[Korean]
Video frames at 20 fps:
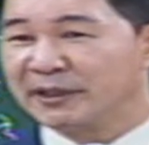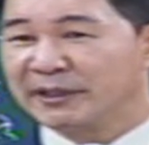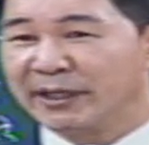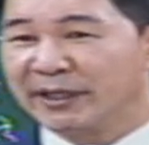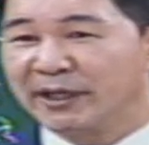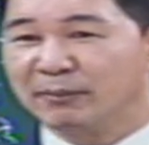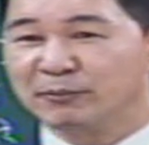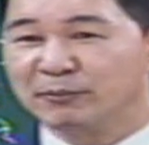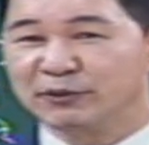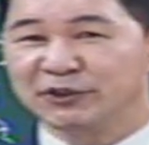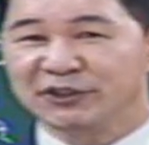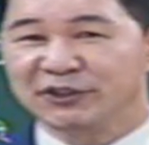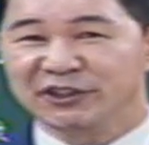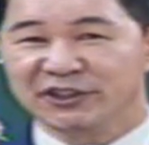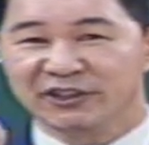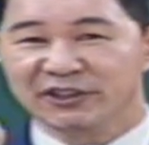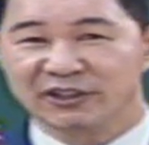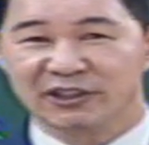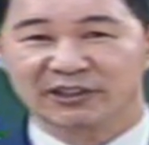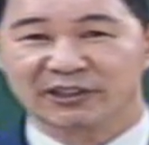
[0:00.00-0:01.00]
내가 무슨
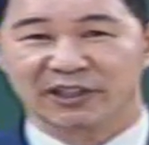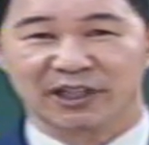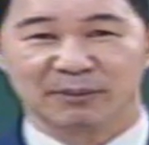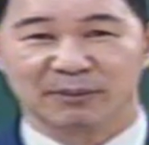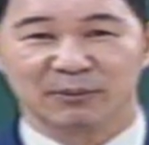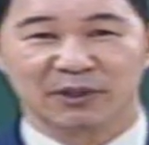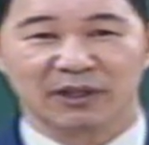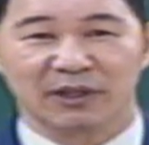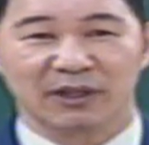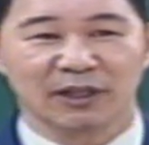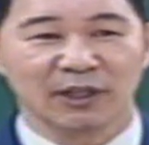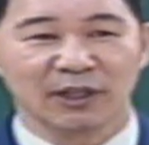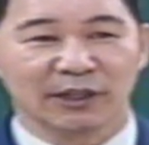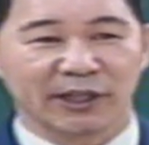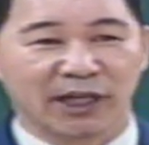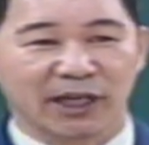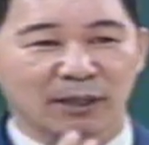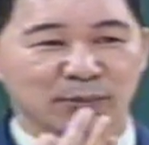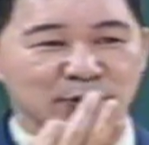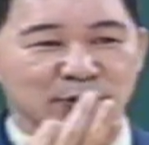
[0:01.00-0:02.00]
영어를 잘합니까?
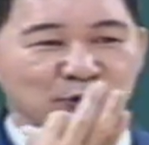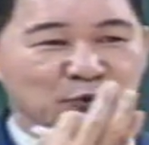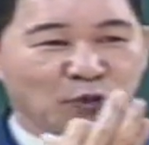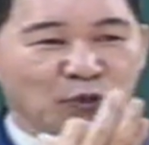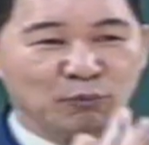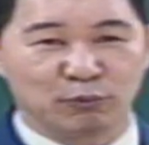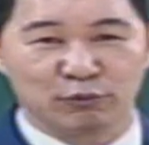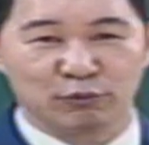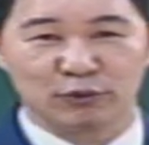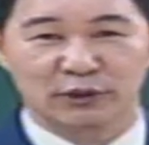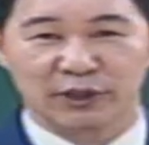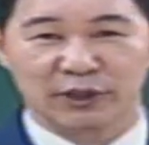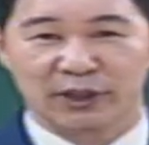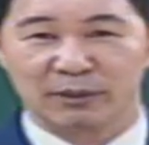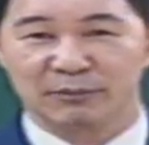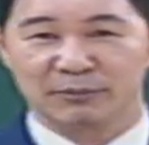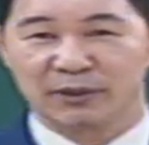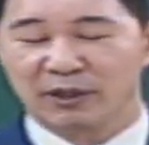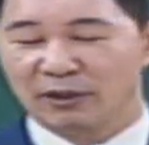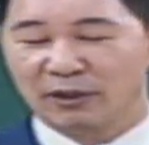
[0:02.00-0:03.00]
내가 무슨 공부를
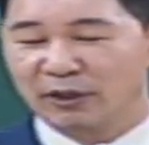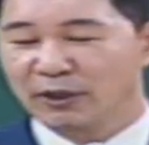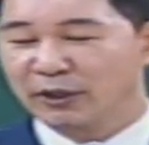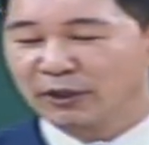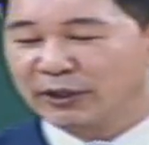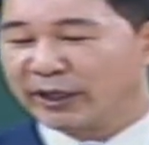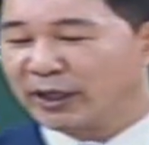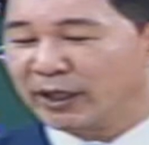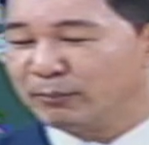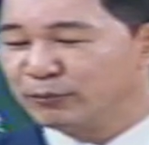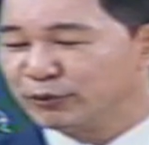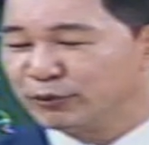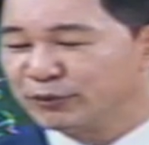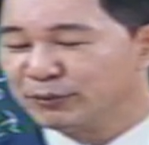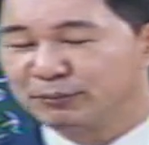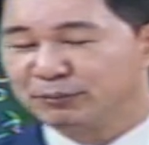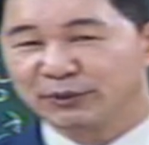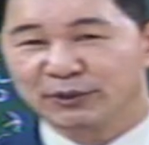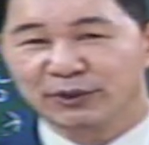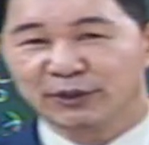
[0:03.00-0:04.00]
잘합니까? 내가
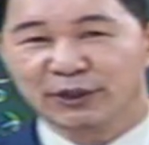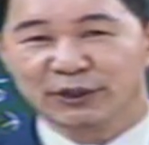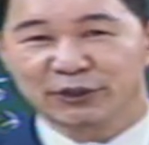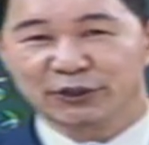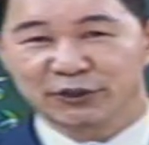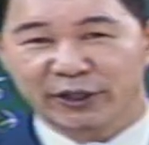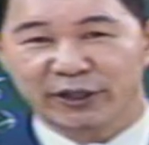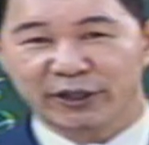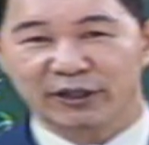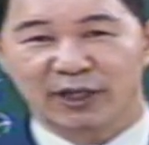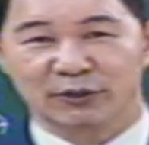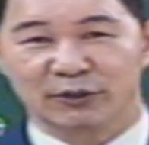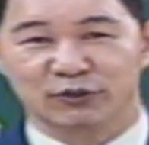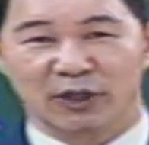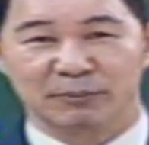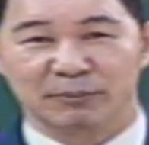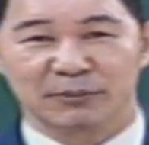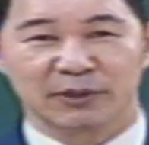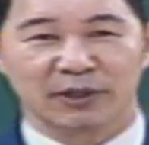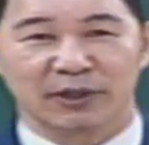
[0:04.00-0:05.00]
무슨 뭐 서예를 할
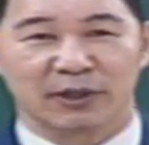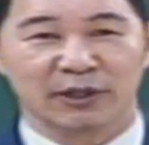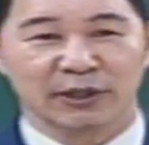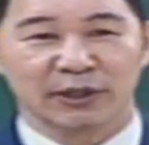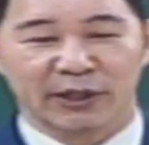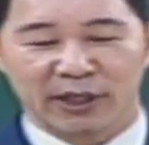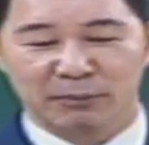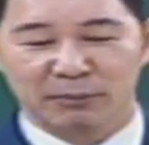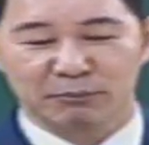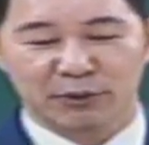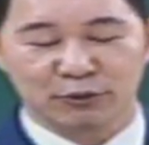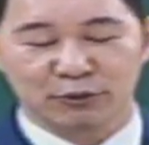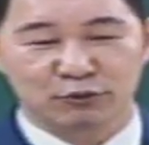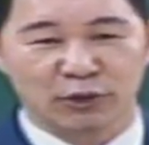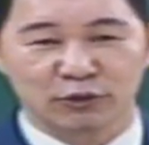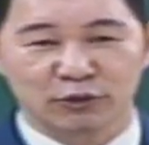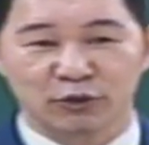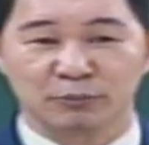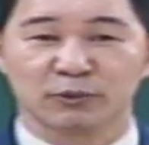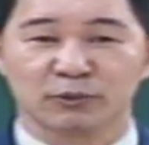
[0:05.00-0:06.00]
줄 압니까? 내가
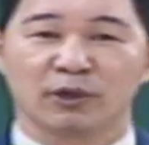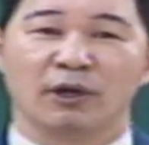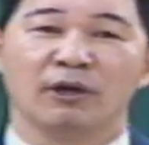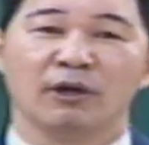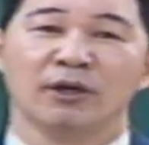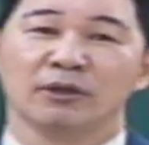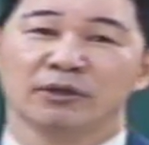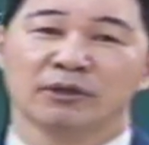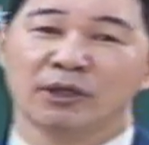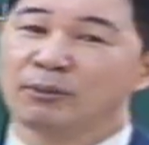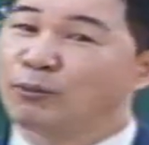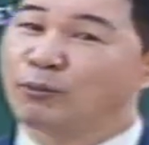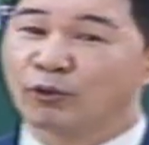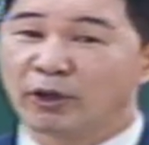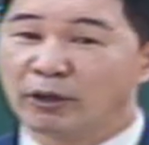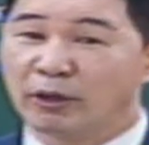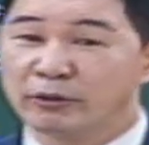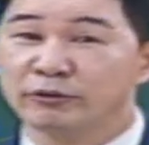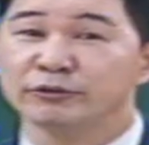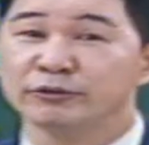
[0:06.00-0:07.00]
미술할 줄 압니까? 나
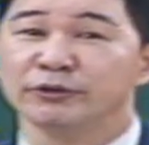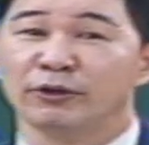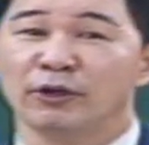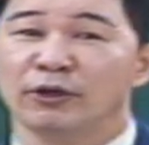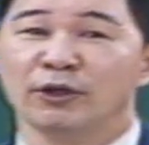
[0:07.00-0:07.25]
못하거든요.